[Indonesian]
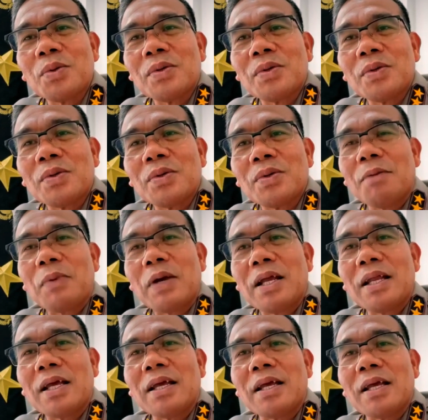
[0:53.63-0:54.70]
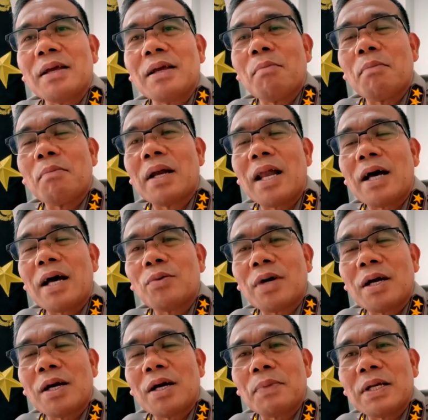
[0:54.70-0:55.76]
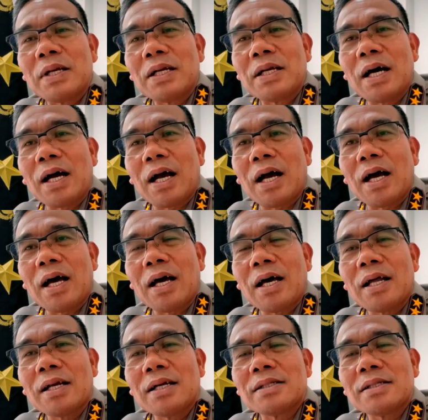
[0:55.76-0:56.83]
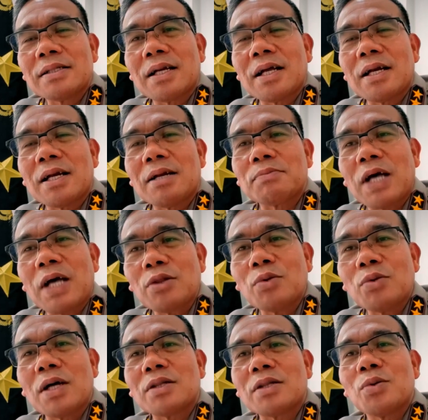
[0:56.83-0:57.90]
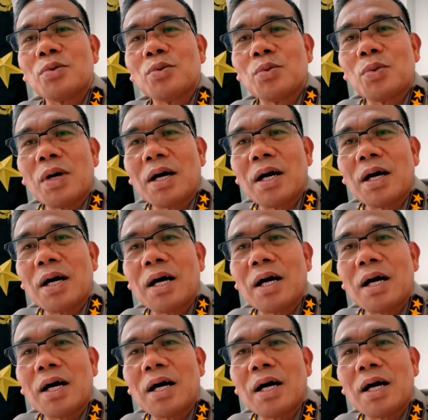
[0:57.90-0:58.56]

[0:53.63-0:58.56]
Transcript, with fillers: Ya. Karena begini, melakukan penindakan terhadap satu atau dua